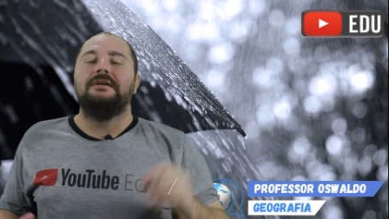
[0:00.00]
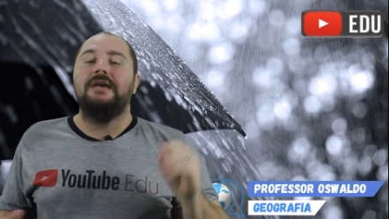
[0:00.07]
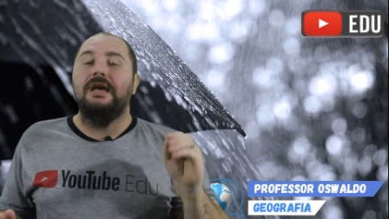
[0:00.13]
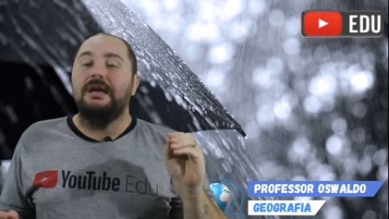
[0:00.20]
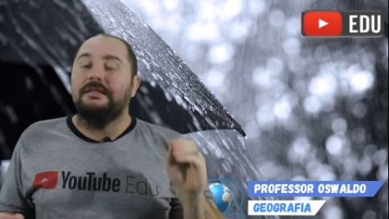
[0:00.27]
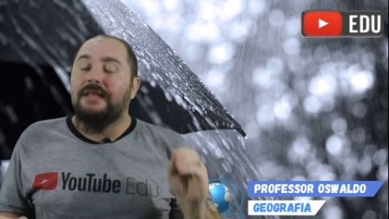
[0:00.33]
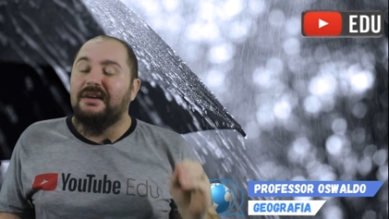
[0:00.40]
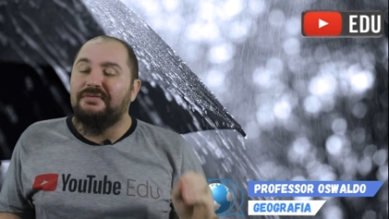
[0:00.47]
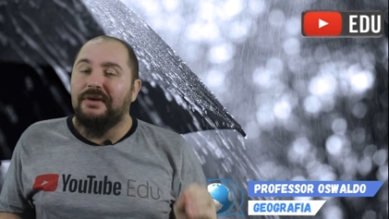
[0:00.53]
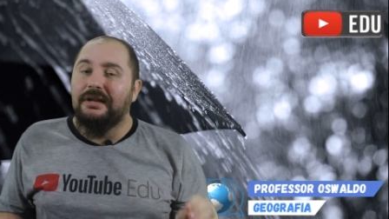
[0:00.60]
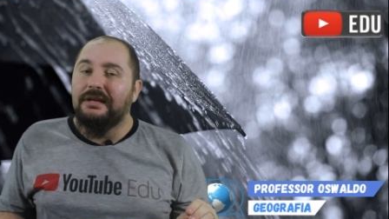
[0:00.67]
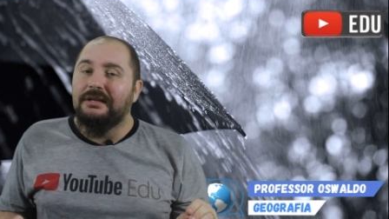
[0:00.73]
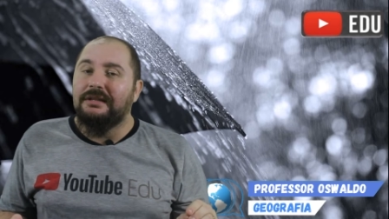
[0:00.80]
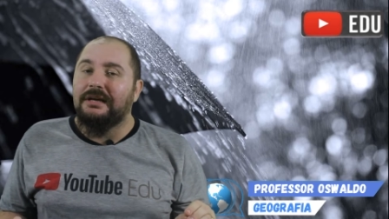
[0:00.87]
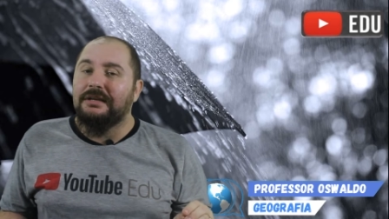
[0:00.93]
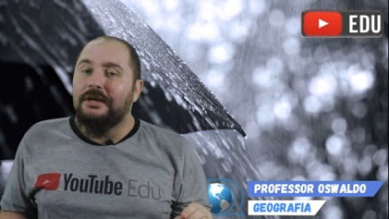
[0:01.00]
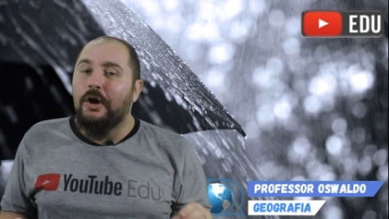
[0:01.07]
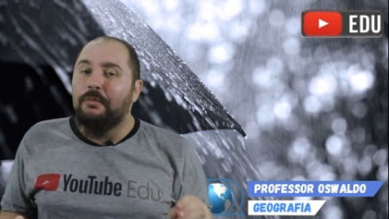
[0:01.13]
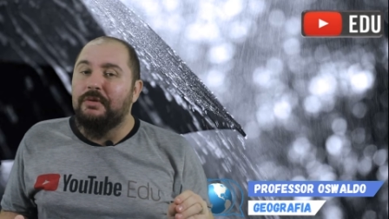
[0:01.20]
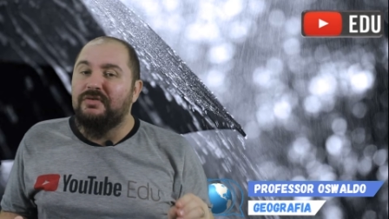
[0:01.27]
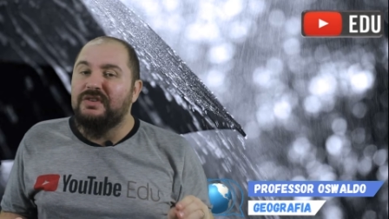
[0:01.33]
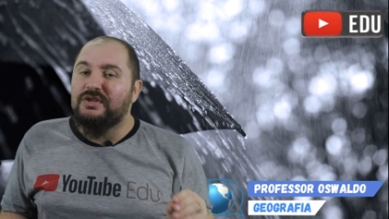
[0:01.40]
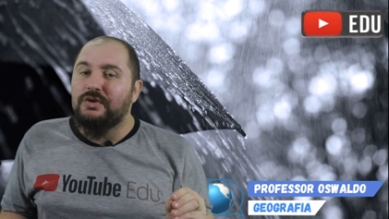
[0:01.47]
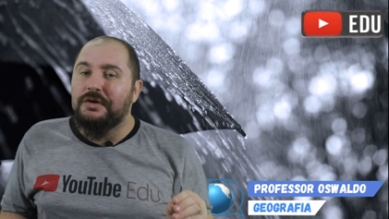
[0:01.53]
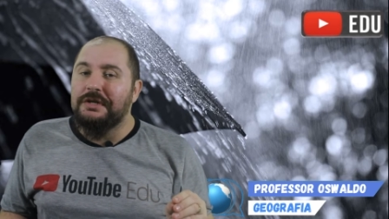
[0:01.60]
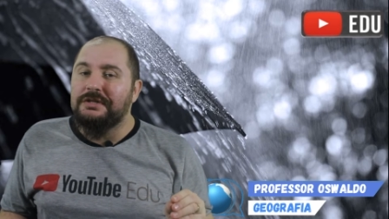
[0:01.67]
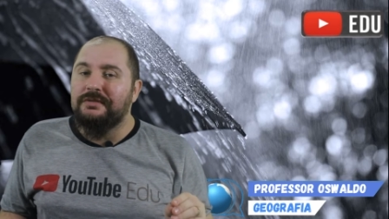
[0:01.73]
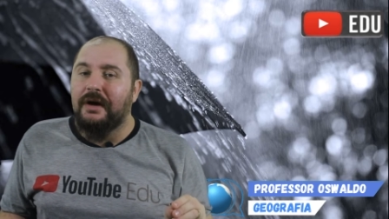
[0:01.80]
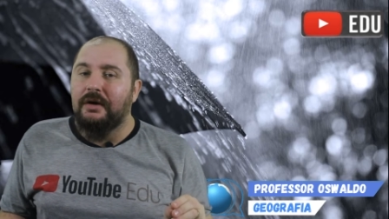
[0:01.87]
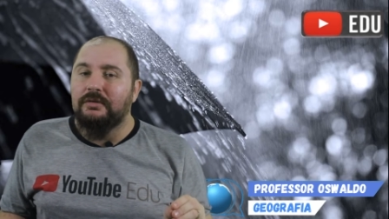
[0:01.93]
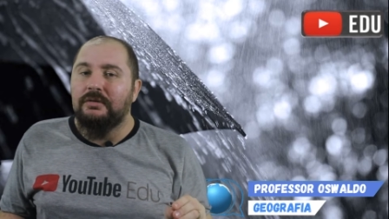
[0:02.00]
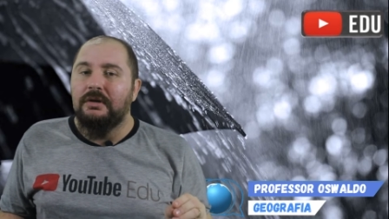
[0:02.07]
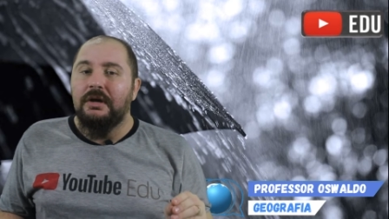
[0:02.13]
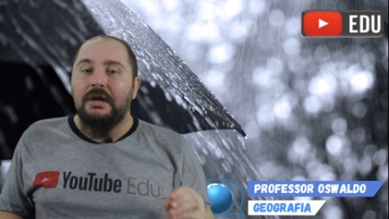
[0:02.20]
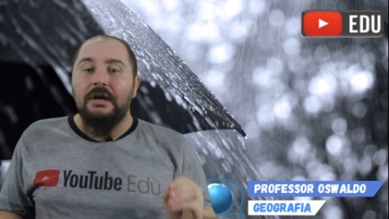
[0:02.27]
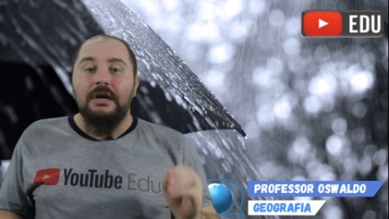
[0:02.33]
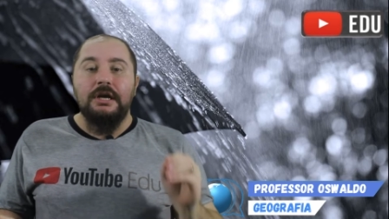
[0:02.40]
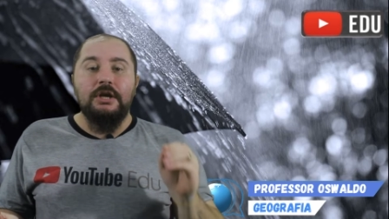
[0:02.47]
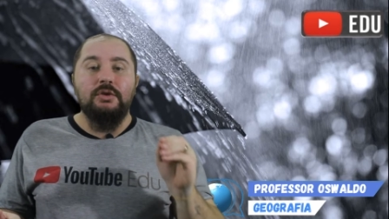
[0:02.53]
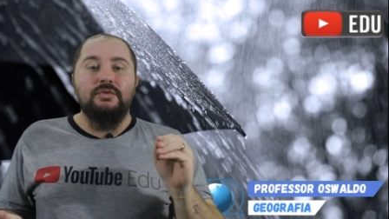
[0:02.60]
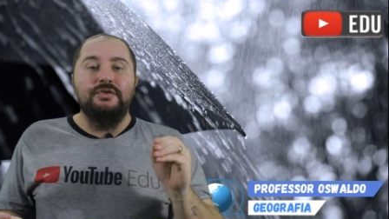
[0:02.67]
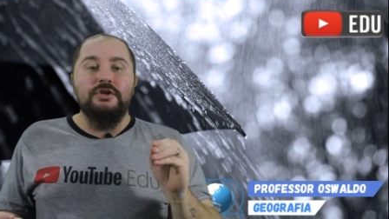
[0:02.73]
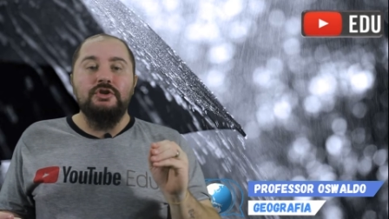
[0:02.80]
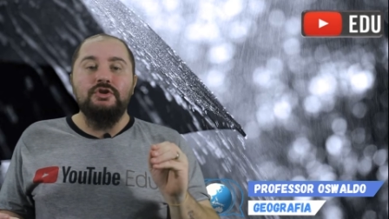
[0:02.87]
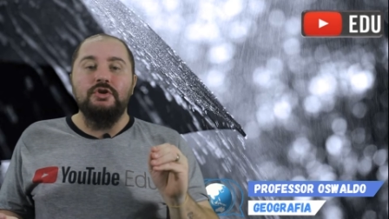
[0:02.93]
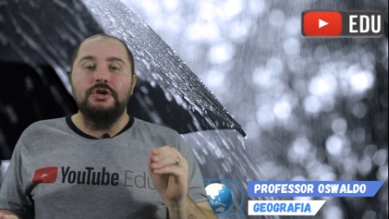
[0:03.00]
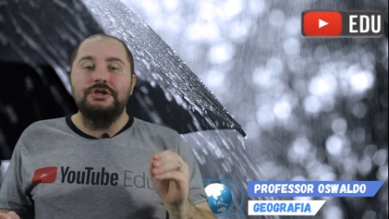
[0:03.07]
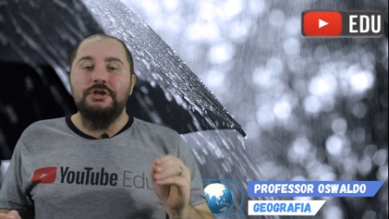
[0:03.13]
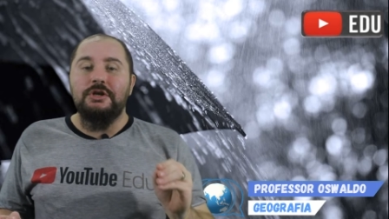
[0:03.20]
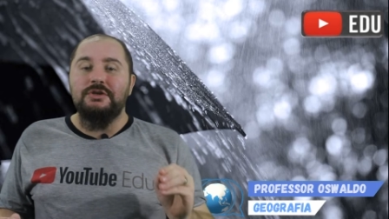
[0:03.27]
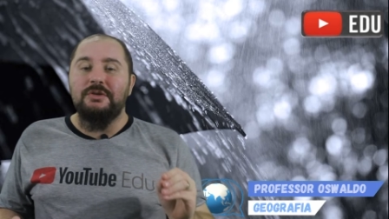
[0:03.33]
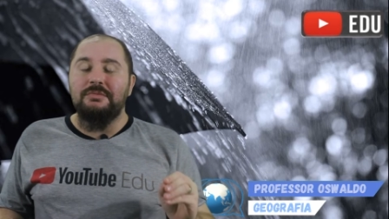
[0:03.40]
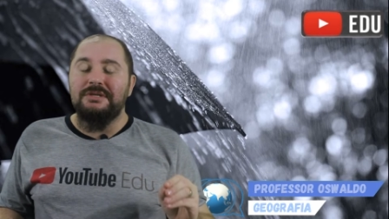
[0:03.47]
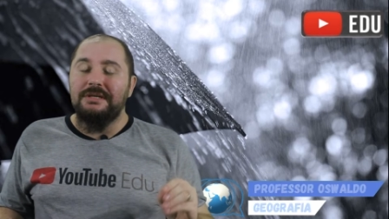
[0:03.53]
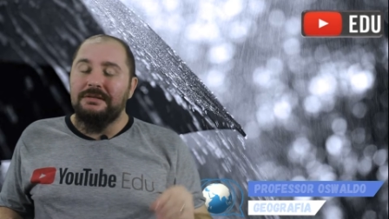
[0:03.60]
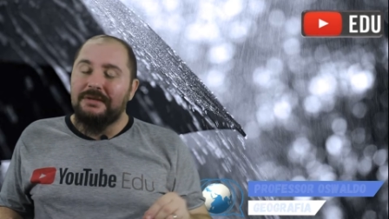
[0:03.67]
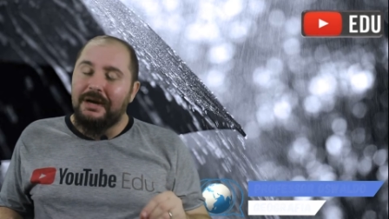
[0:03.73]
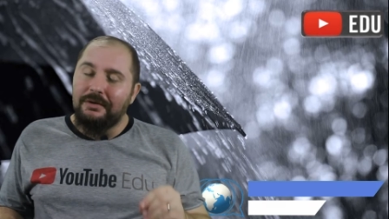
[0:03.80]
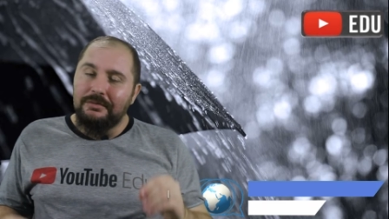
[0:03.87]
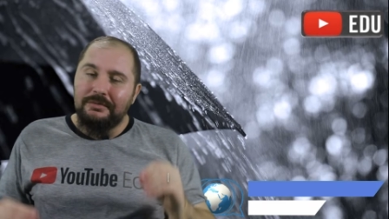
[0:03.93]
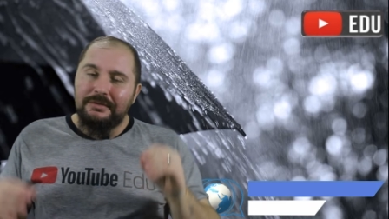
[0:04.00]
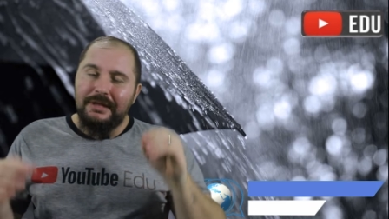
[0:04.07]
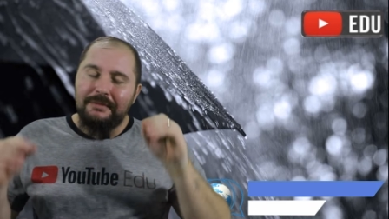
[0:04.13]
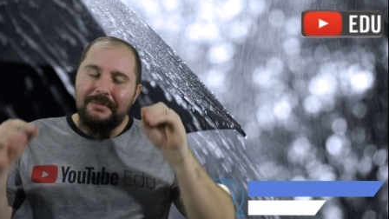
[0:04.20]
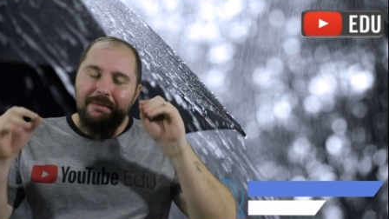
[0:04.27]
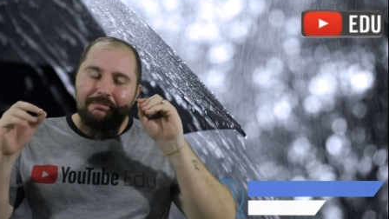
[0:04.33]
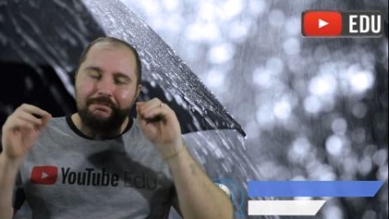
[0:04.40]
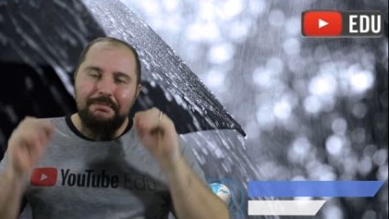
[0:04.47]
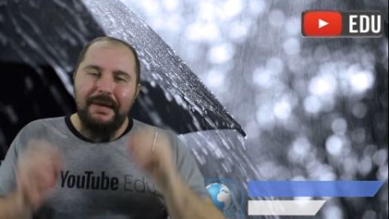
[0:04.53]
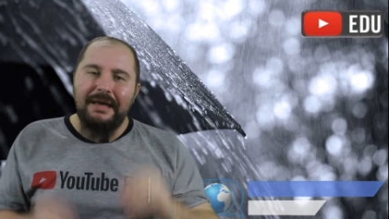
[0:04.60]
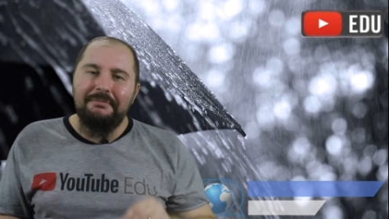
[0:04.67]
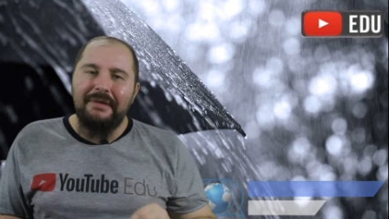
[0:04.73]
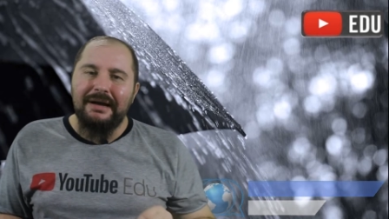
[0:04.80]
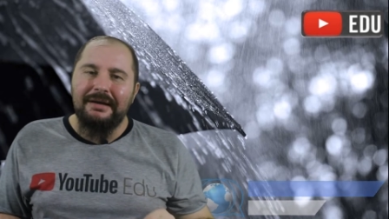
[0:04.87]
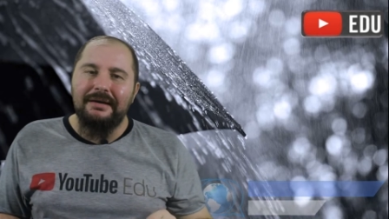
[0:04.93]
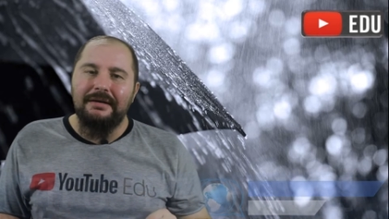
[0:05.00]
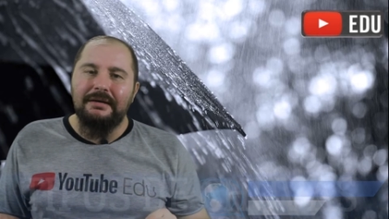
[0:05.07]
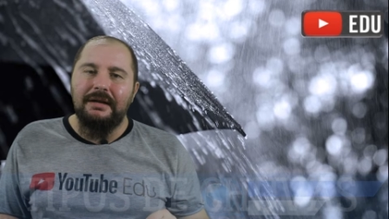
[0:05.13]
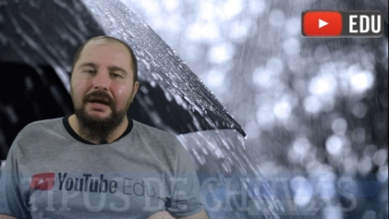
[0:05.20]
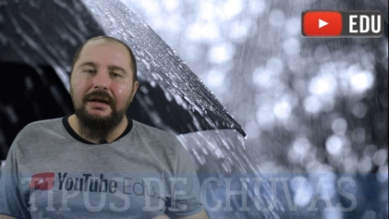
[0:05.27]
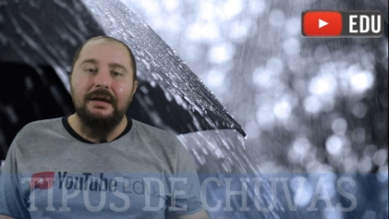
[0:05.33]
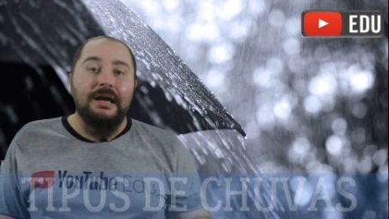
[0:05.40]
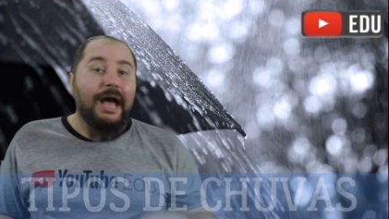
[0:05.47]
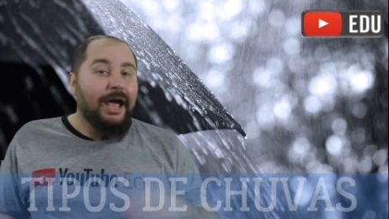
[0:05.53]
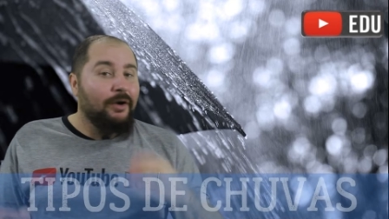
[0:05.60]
Quem está falando aqui é o professor Oswaldo e no vídeo de hoje nós vamos entrar num tema bem bacana,